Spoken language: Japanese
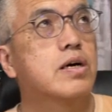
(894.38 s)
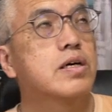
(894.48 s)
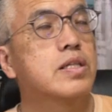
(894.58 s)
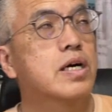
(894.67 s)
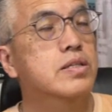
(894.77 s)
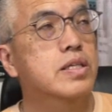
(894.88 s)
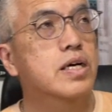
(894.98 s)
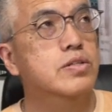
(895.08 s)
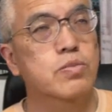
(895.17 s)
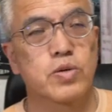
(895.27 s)
な
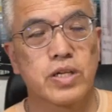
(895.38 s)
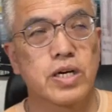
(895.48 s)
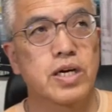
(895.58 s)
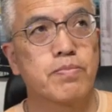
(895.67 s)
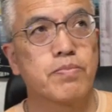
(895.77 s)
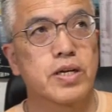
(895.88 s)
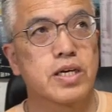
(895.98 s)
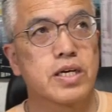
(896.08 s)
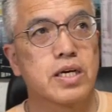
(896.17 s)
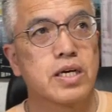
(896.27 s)
んともね、やっぱ
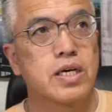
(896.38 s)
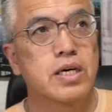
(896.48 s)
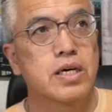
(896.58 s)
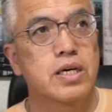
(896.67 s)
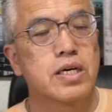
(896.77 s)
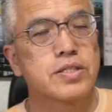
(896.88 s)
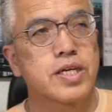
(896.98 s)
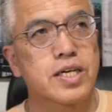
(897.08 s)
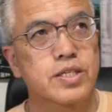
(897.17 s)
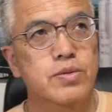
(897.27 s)
り
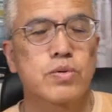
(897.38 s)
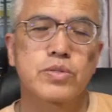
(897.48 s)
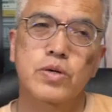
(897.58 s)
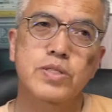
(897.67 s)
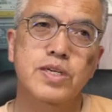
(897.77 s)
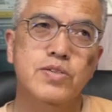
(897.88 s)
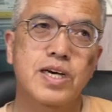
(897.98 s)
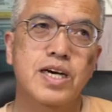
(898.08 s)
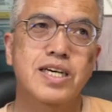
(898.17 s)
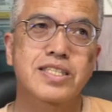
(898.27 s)
写真を撮ってる
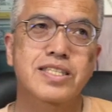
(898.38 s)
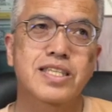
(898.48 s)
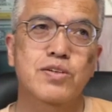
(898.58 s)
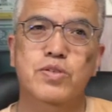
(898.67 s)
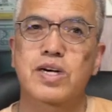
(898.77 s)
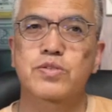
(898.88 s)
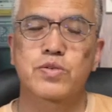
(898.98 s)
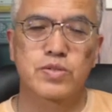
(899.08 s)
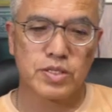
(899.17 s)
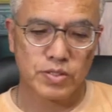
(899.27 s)
なーって音がす
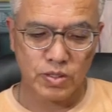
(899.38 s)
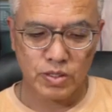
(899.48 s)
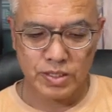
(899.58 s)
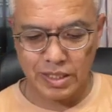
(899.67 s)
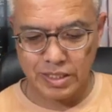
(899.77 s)
るんですよ、シャッ